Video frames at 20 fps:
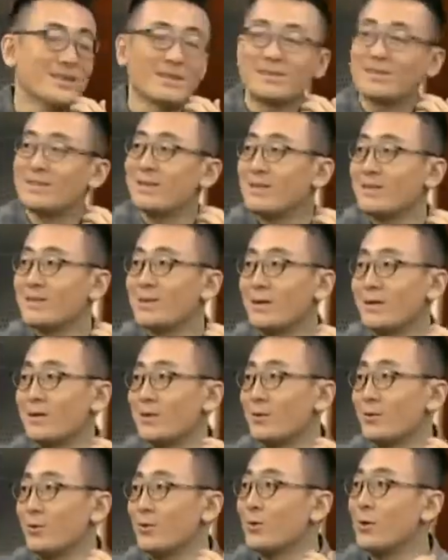那些十
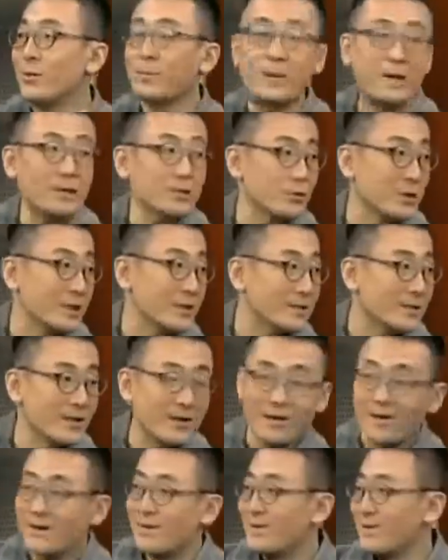佳纽约买水
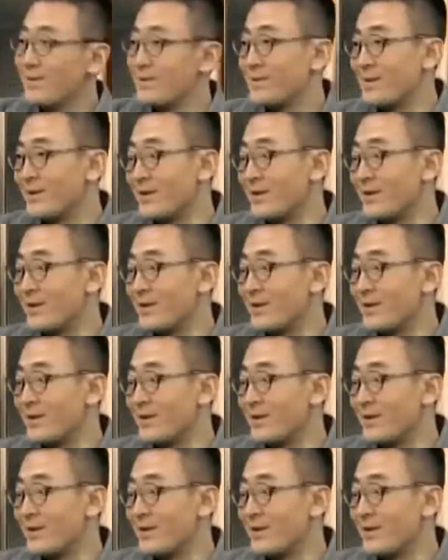家对，